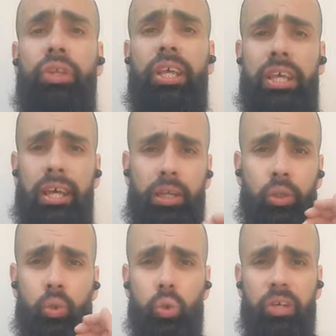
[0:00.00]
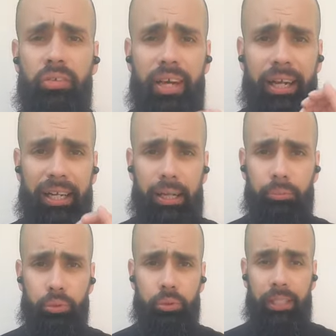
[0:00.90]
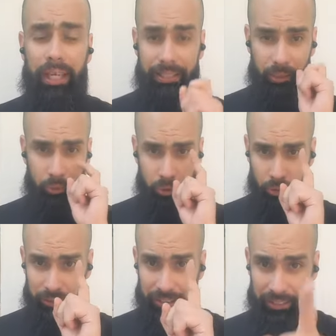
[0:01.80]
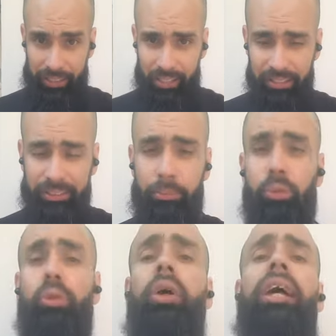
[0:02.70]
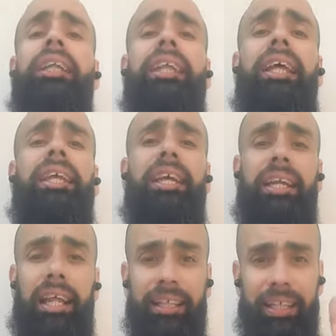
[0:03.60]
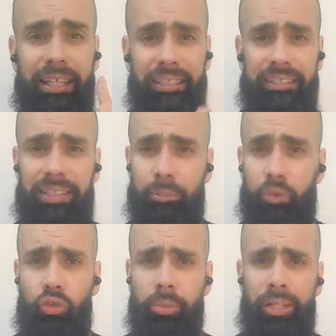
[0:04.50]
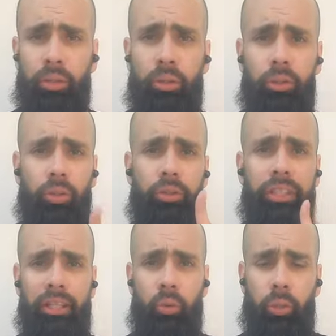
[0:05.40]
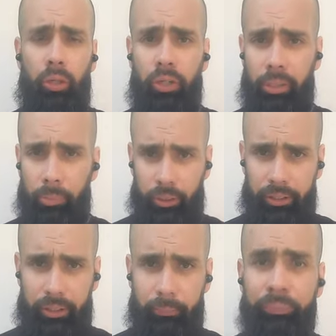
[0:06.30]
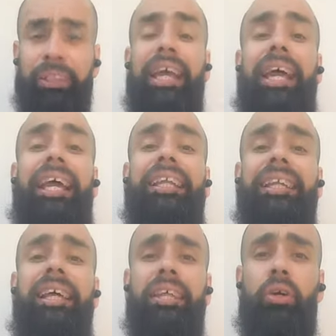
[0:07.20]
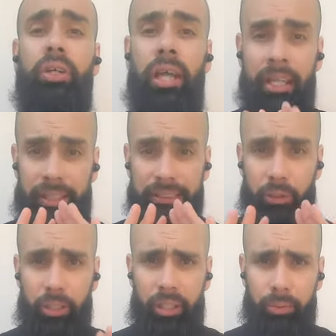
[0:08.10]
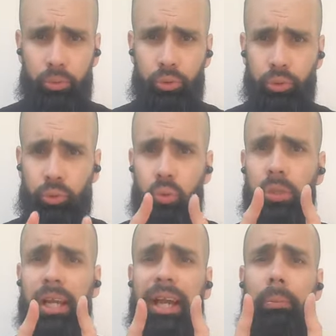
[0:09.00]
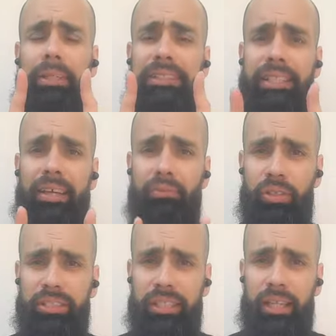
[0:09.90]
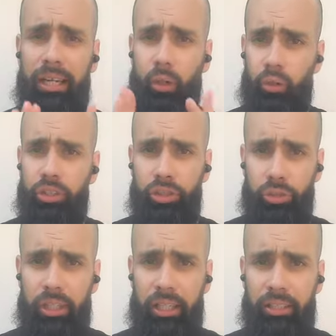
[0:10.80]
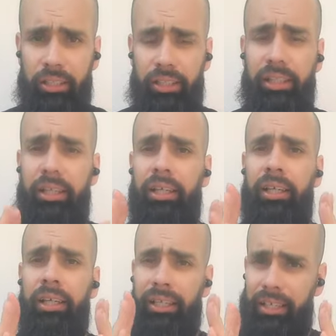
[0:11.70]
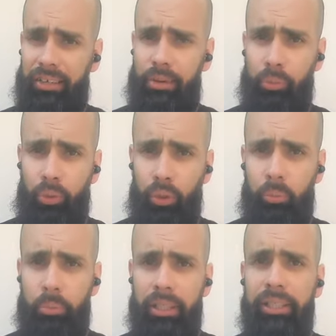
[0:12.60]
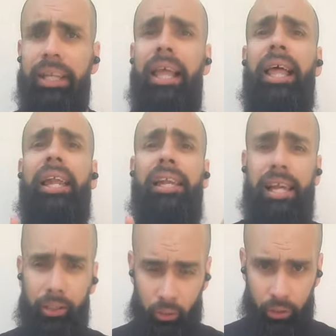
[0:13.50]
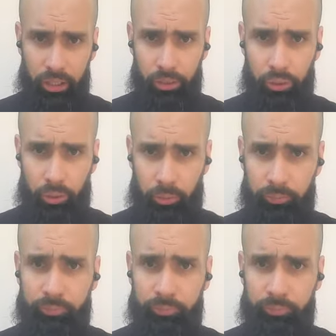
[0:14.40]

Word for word: día, nueva cápsula de nuestro entretenidísimo taller de crecer en movimiento del juego al deporte. El día de hoy desarrollaremos una capacidad física condicionante que lleva por nombre la coordinación.